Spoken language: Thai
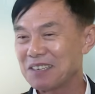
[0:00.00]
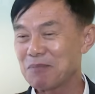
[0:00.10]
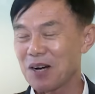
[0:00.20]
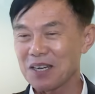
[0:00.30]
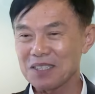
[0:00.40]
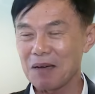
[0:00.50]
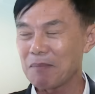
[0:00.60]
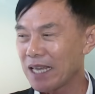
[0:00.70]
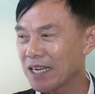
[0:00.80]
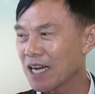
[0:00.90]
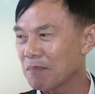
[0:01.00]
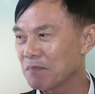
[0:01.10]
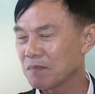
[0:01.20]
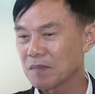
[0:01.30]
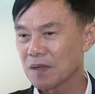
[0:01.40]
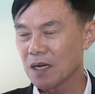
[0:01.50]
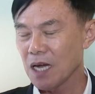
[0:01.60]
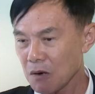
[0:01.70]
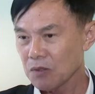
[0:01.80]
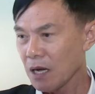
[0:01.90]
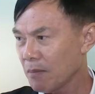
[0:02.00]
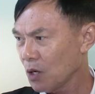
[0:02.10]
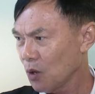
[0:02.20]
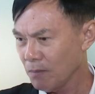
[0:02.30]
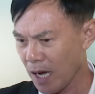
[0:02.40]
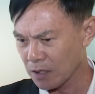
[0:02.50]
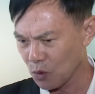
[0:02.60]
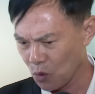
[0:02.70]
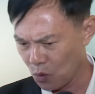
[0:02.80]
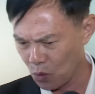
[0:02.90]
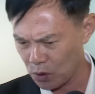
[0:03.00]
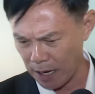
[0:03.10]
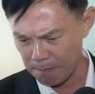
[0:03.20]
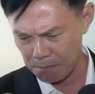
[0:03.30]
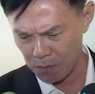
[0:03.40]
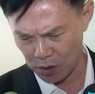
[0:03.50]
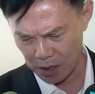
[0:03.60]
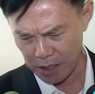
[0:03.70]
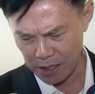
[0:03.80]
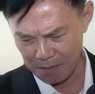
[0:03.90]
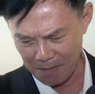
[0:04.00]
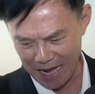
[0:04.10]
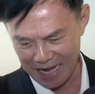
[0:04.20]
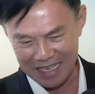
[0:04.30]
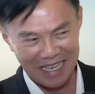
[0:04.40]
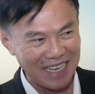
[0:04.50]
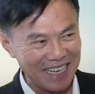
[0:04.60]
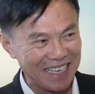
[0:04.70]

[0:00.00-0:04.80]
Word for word: บอกทำไมล่ะครับอ้าวถ้ามาค้นบ้านกูกูจำหมดเลยเนี่ยมาเนี่ย